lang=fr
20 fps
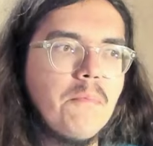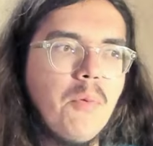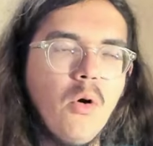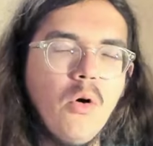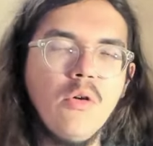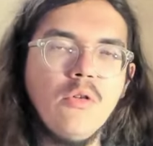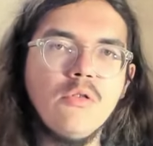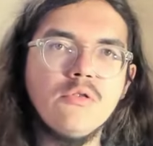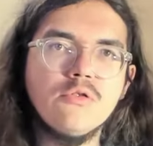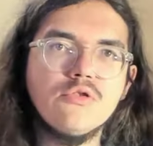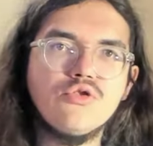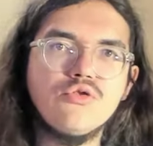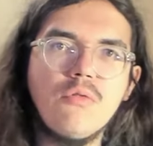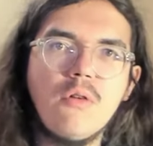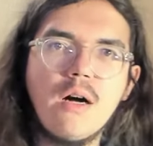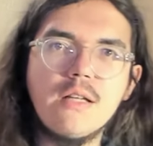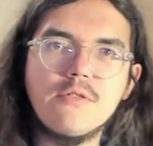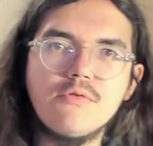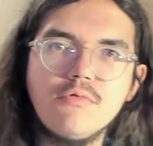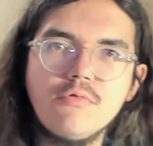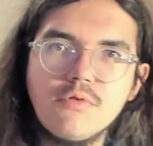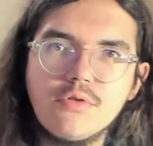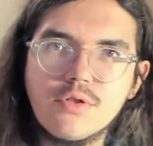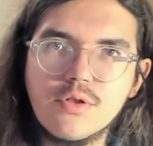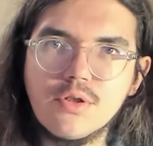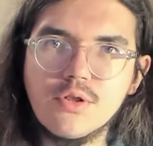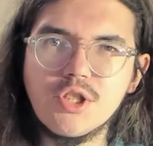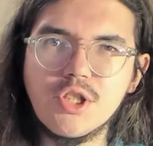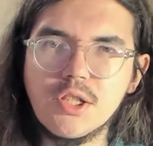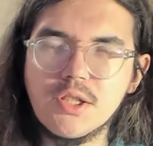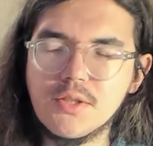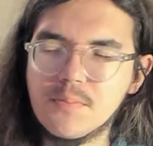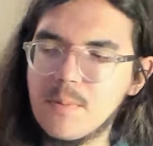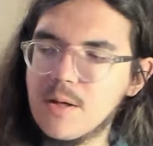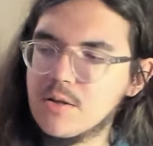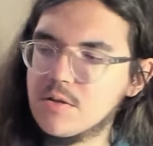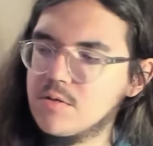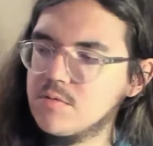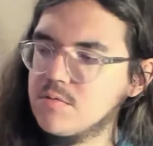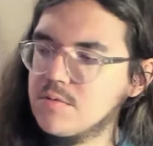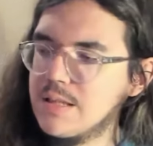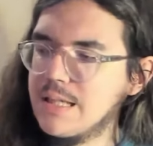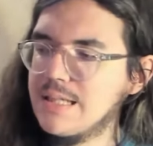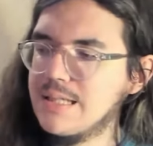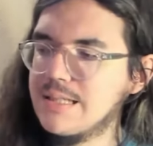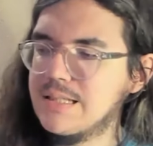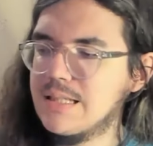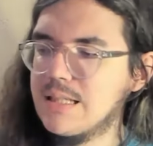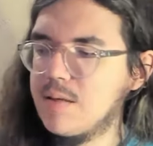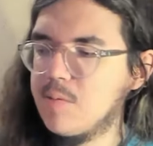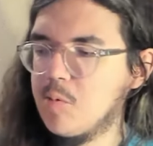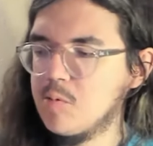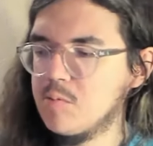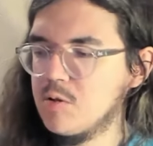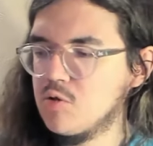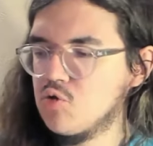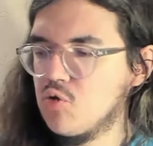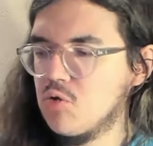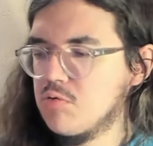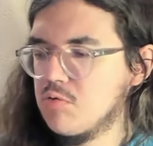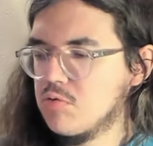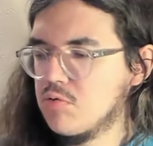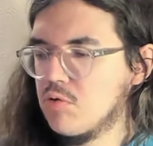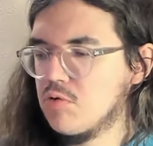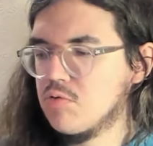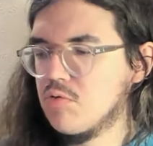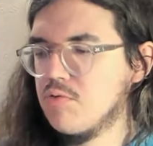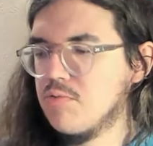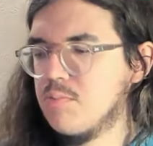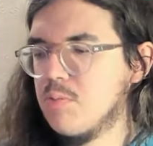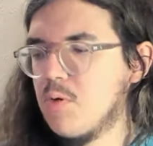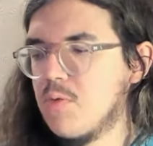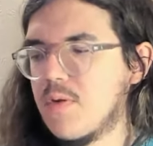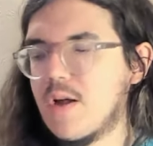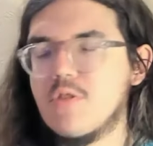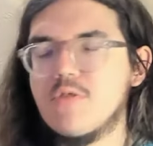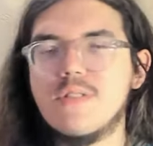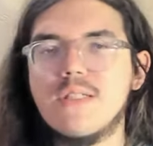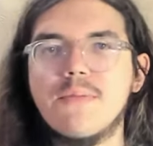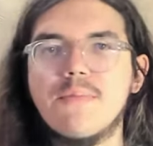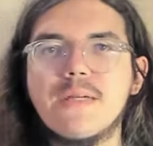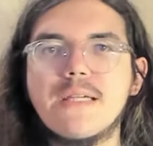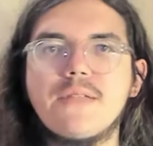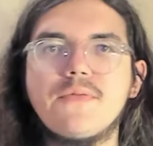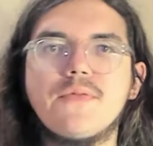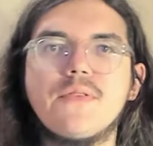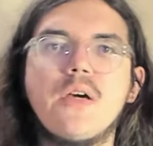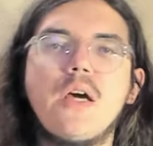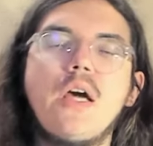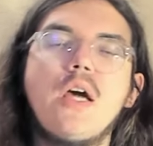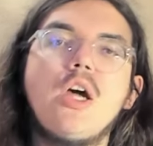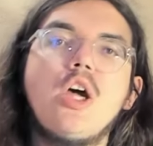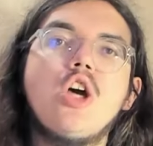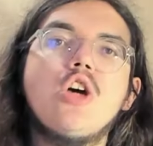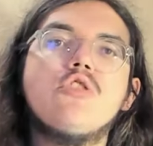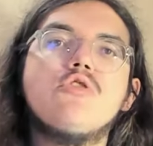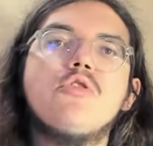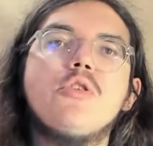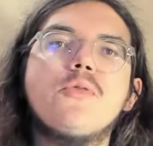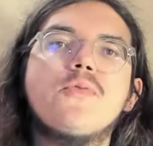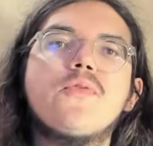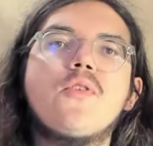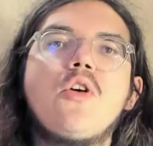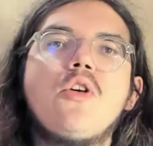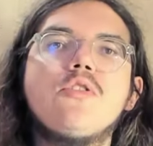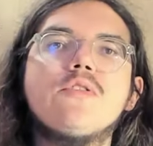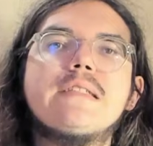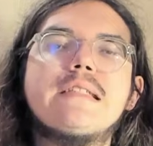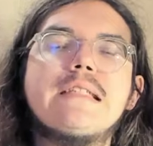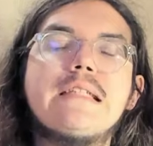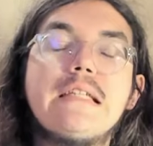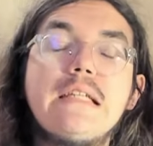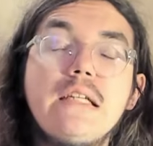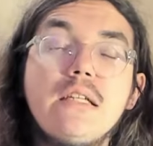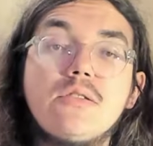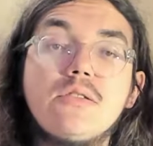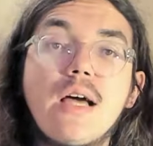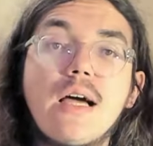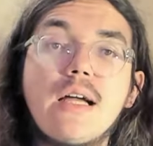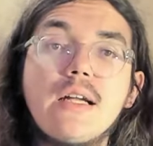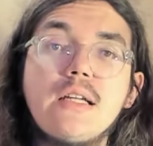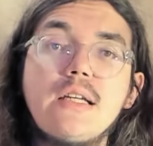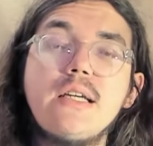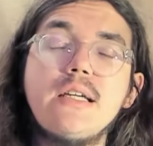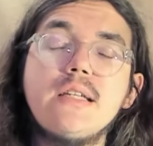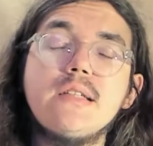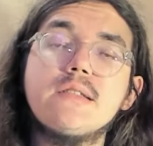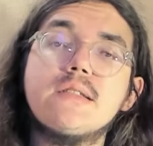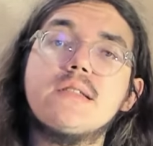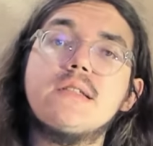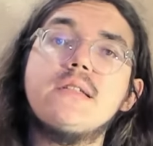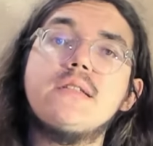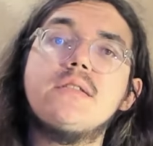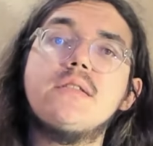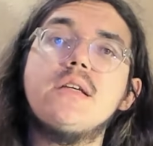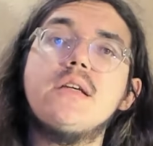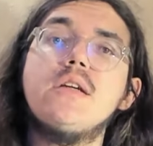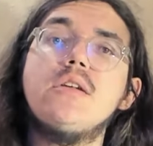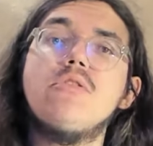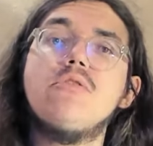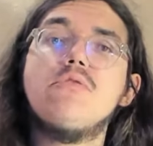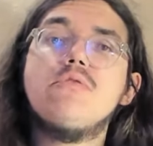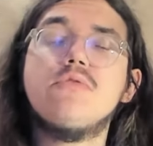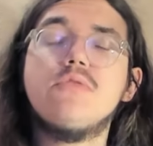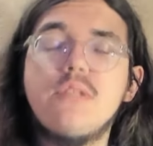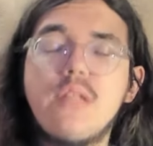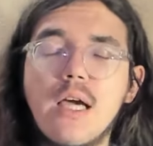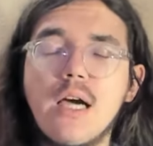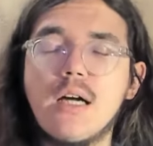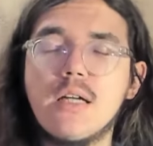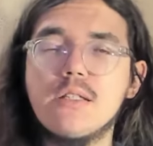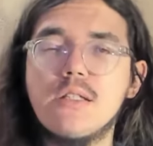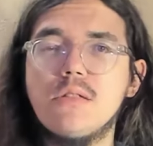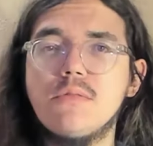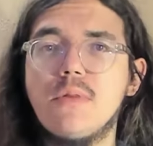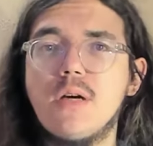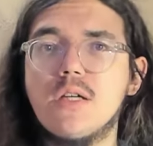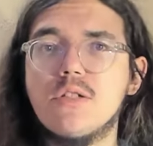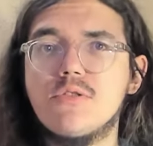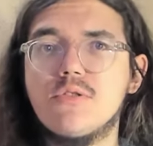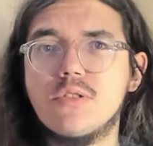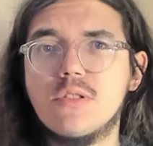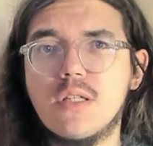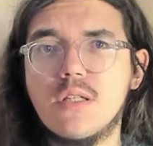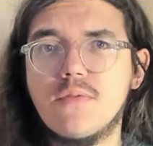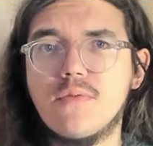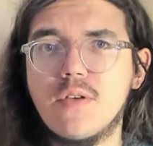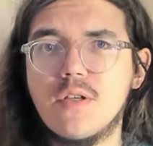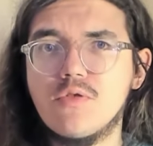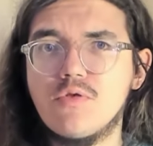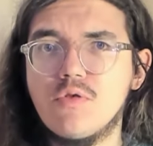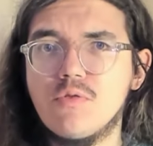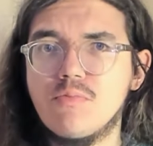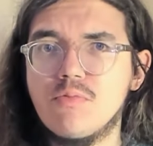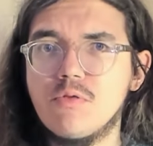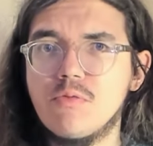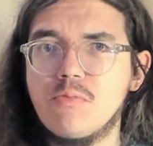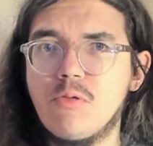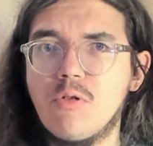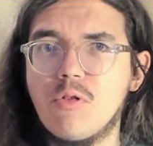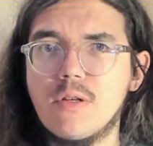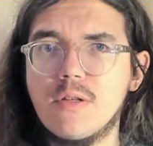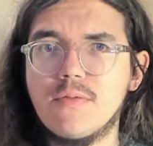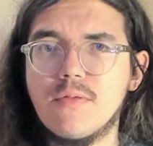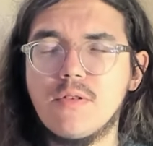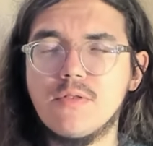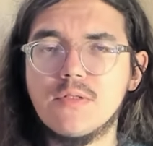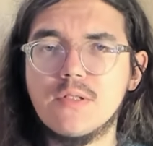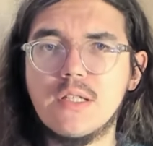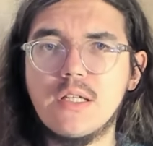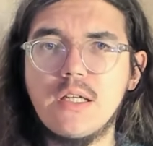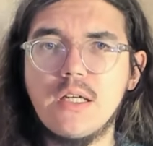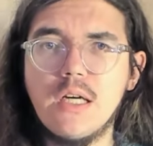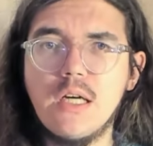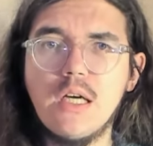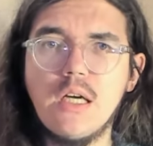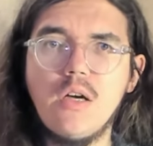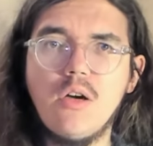Bonjour à tous, j'espère que vous allez excellemment bien. Aujourd'hui, on se retrouve pour faire le débrief de France-Italie. C'était le dernier match de cette phase de poule pour les Français.